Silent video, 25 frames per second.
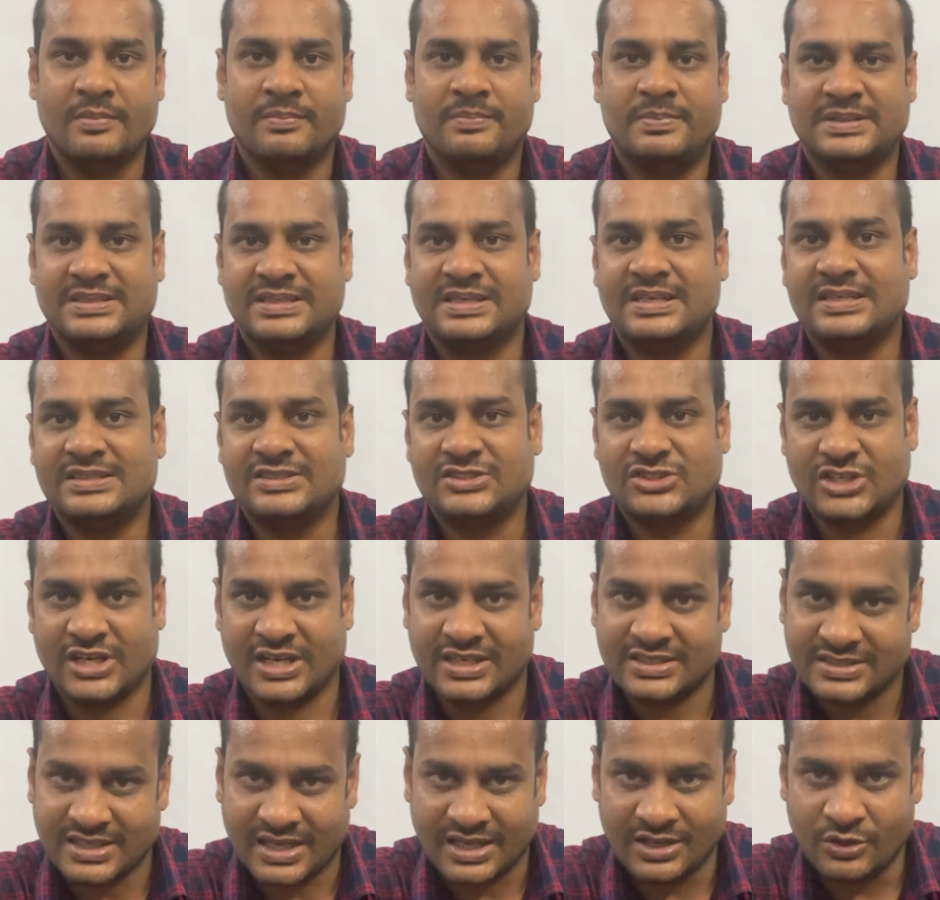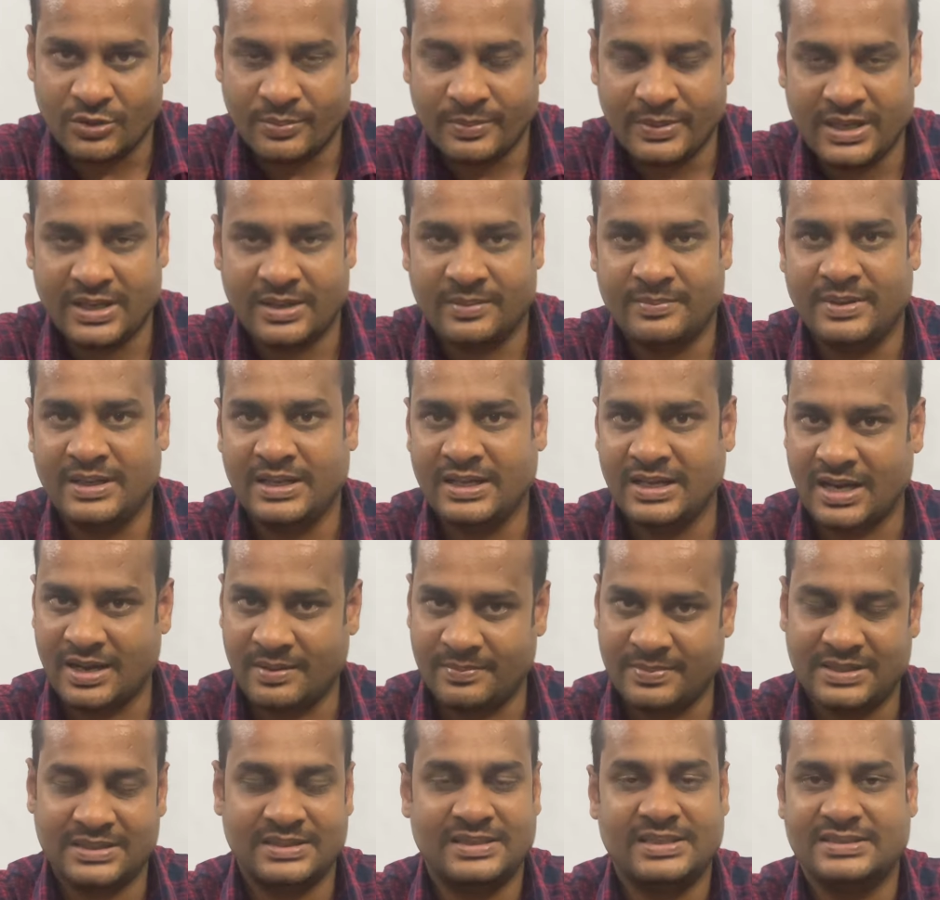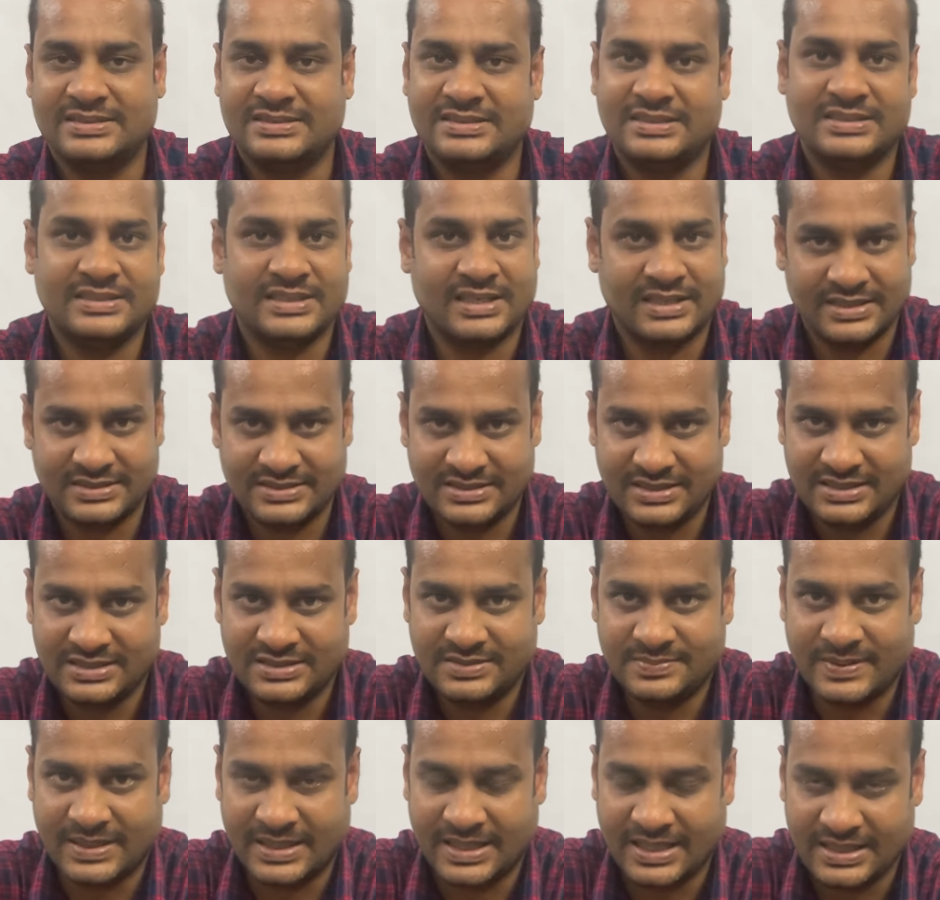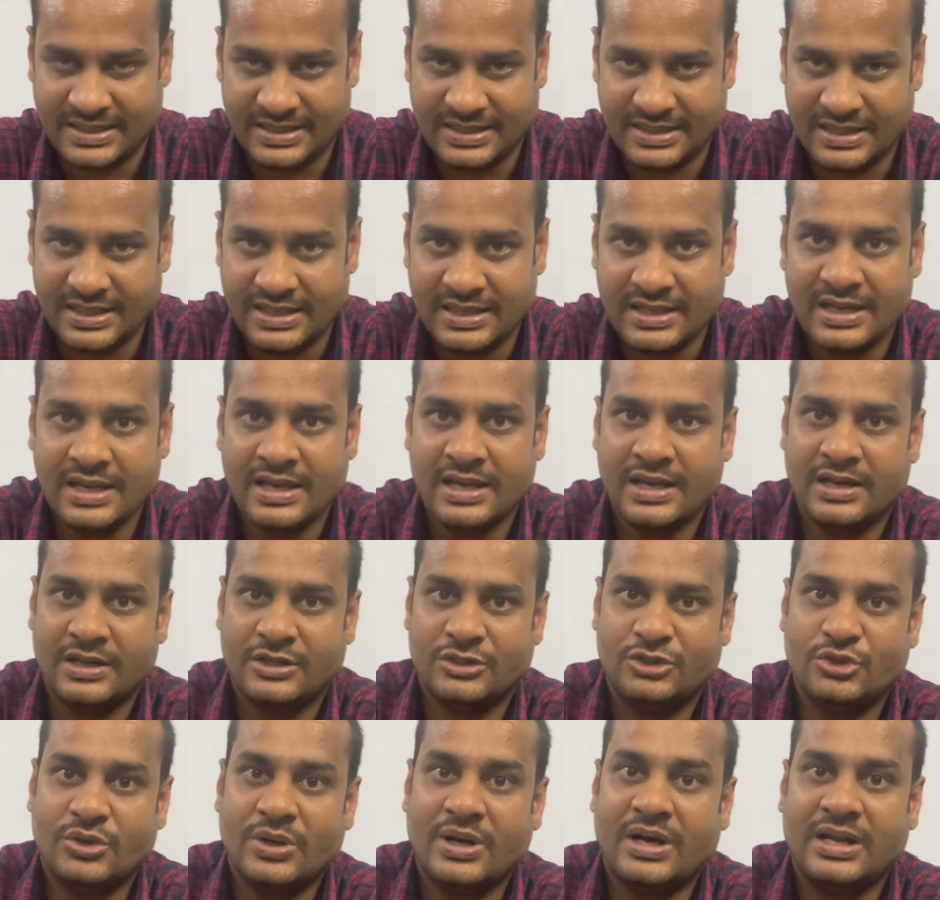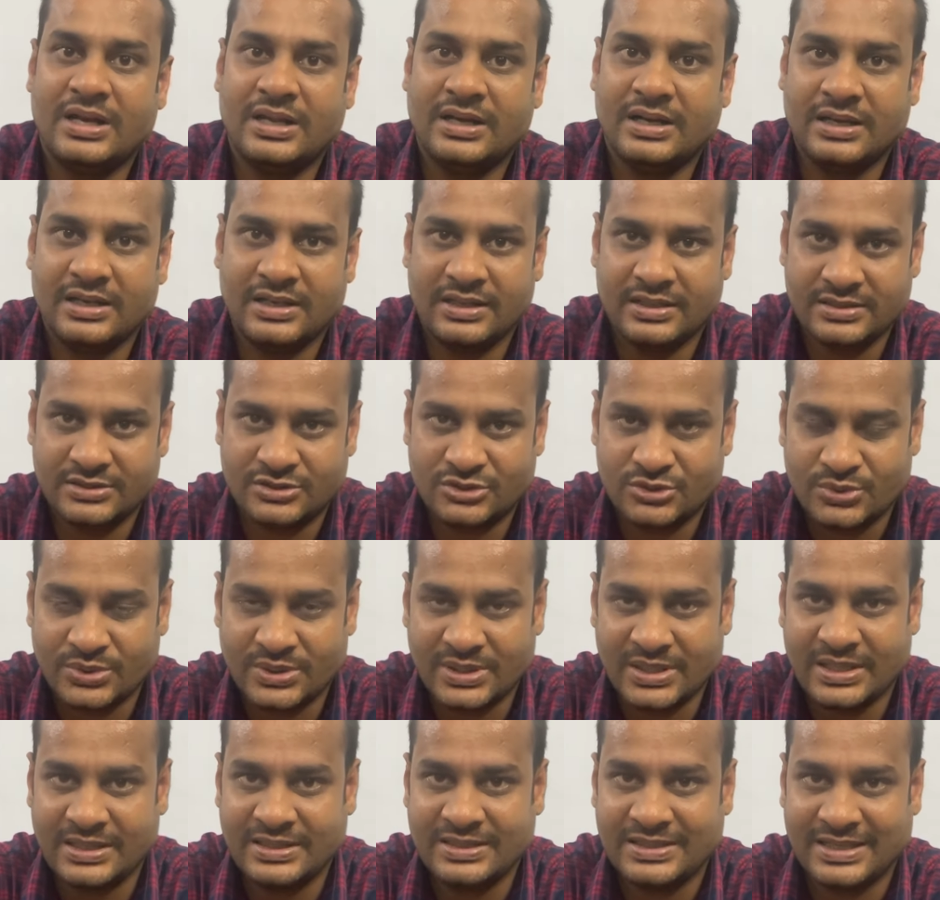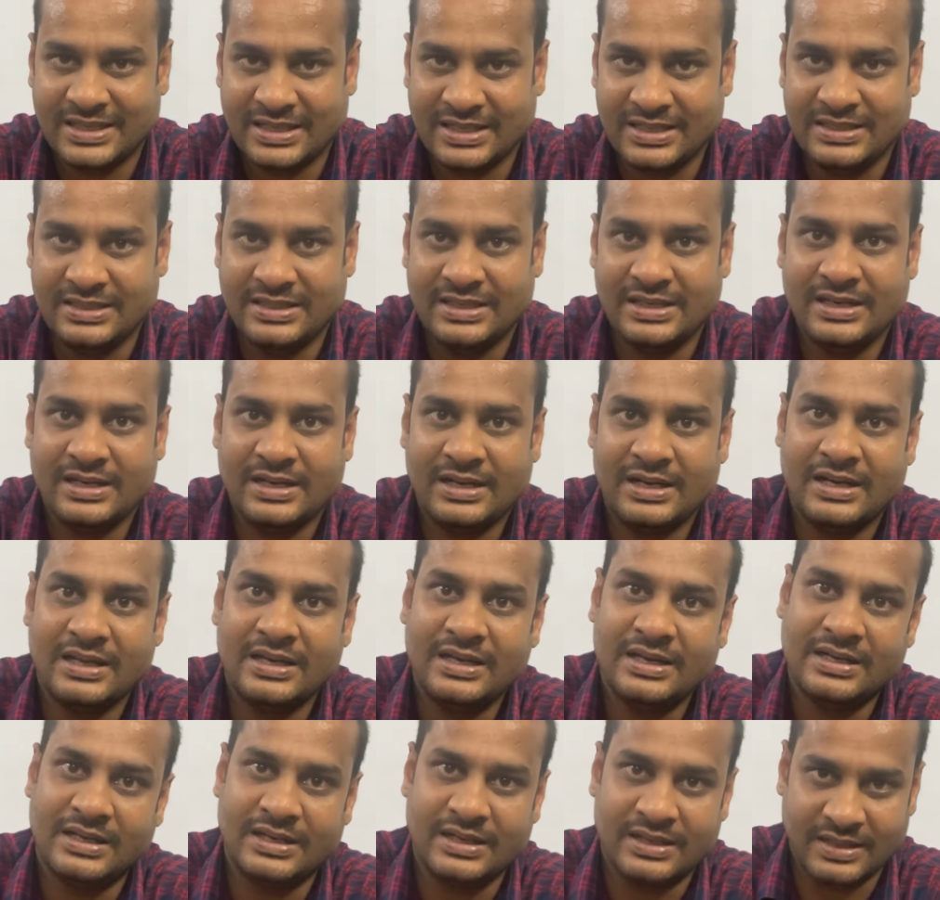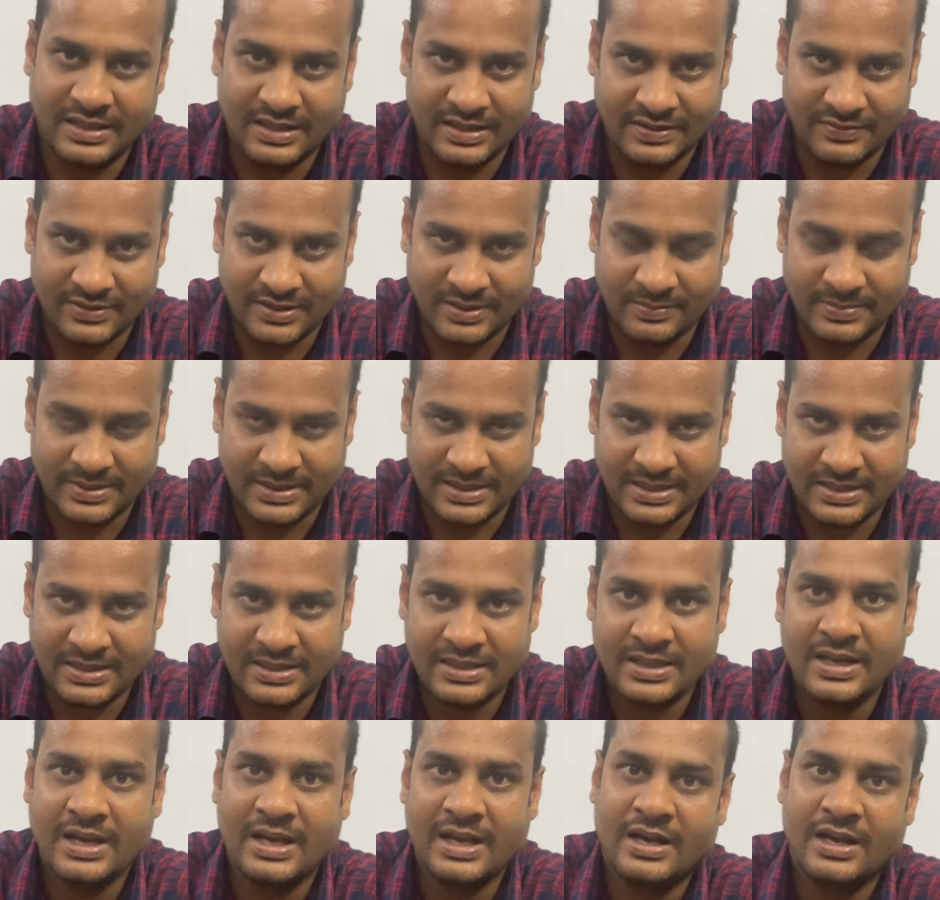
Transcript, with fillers: पिछले छः सालों में हमने यहाँ पर 10 से ज़्यादा सीरीज़ बनाई है जो अलग अलग स्टूडेंट के लिए अलग अलग लेवल पर है